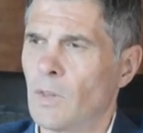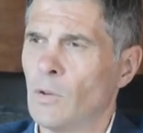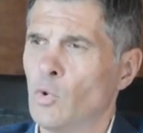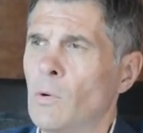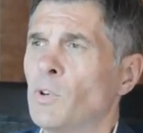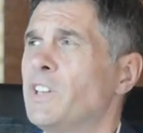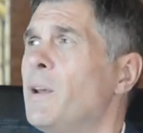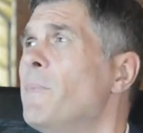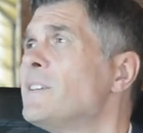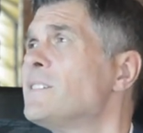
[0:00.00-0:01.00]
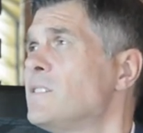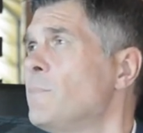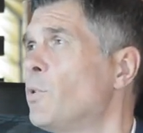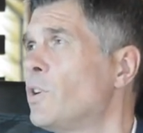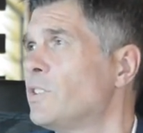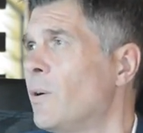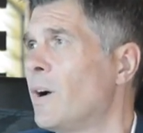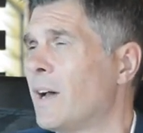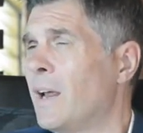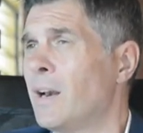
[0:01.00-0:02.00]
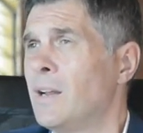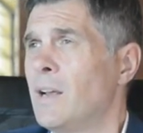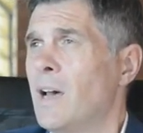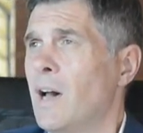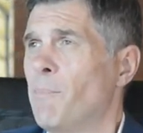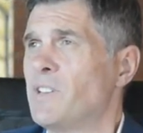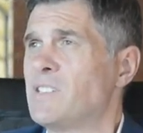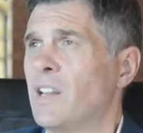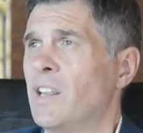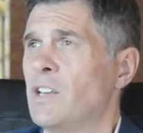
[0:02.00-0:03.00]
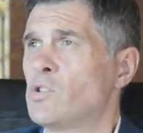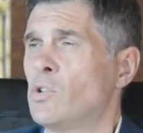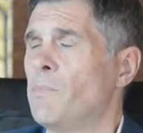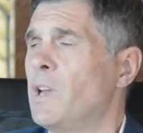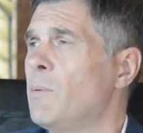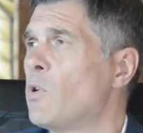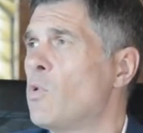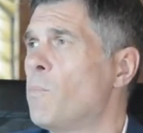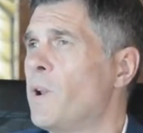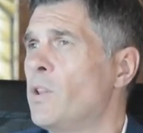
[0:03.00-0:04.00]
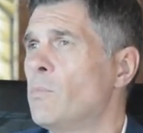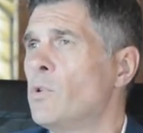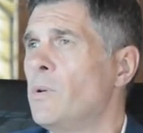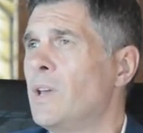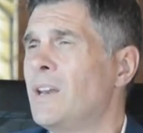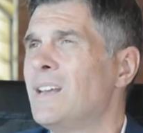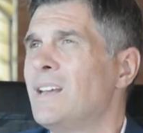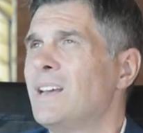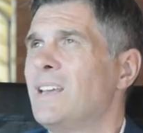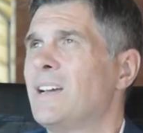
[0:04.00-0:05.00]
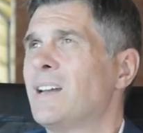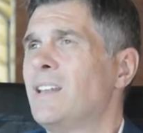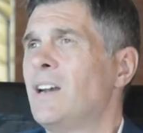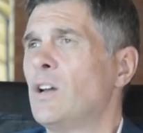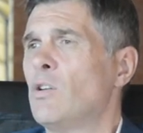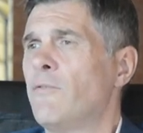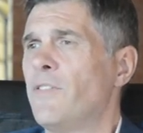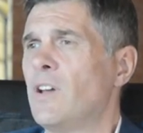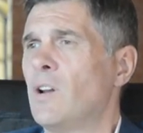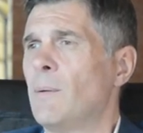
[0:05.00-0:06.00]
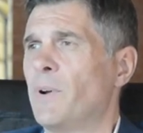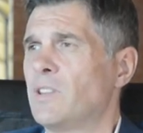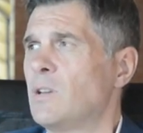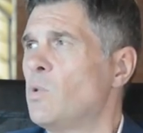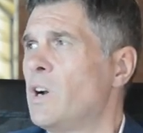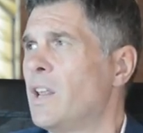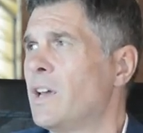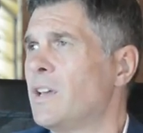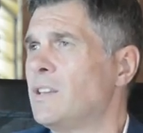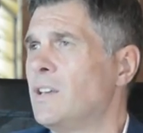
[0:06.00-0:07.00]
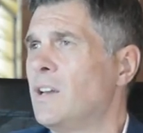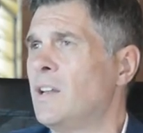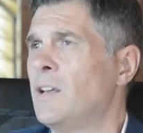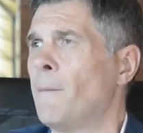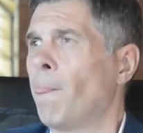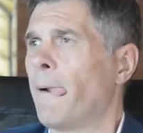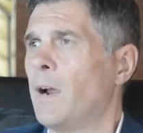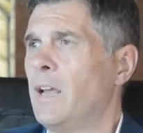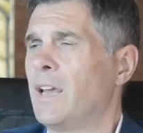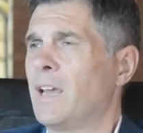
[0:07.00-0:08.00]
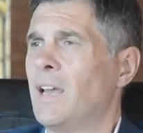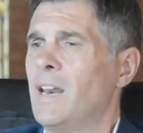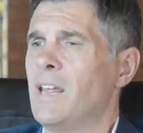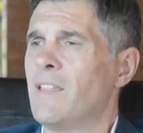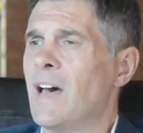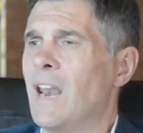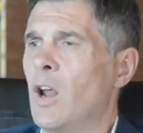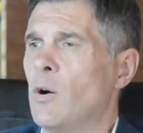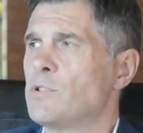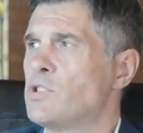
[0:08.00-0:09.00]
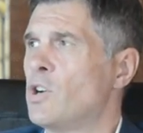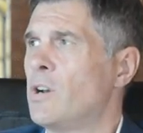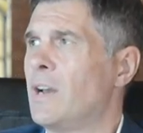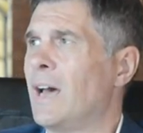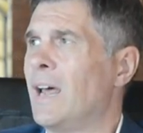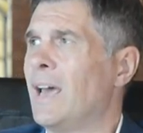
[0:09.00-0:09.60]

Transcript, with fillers: tuvimos tres meses sin poder trabajar, a pesar de eso venimos cumpliendo muy bien, y Cardinal Escofico la particularidad que tiene es que le da la opción a